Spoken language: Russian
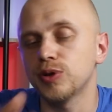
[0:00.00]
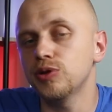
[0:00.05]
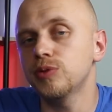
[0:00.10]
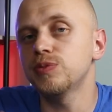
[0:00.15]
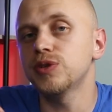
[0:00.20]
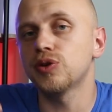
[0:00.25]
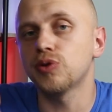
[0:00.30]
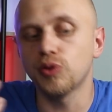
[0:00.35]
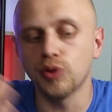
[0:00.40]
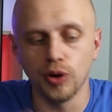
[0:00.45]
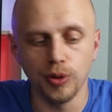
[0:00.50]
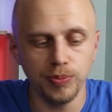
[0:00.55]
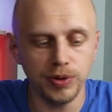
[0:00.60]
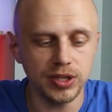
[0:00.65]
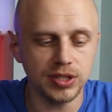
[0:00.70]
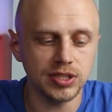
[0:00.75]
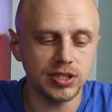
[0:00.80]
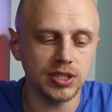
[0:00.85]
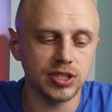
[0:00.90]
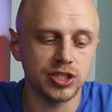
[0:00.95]
подобных
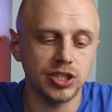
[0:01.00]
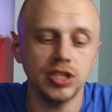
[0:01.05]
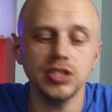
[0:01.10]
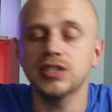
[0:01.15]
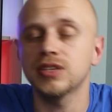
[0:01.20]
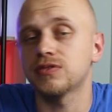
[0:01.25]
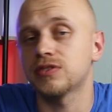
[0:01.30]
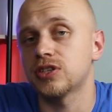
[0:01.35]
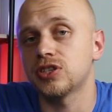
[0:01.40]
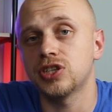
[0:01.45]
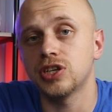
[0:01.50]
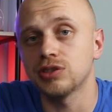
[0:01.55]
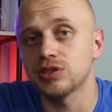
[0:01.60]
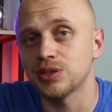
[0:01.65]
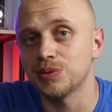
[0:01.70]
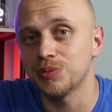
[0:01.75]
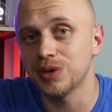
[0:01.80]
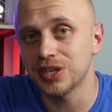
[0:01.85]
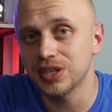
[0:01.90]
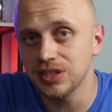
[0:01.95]
комплексах часто
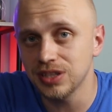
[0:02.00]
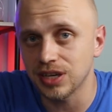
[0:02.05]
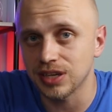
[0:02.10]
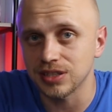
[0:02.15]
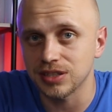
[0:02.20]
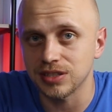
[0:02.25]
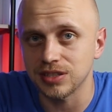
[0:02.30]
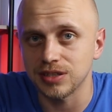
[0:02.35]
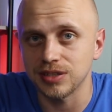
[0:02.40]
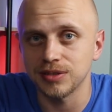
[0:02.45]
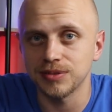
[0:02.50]
встречаются махинации.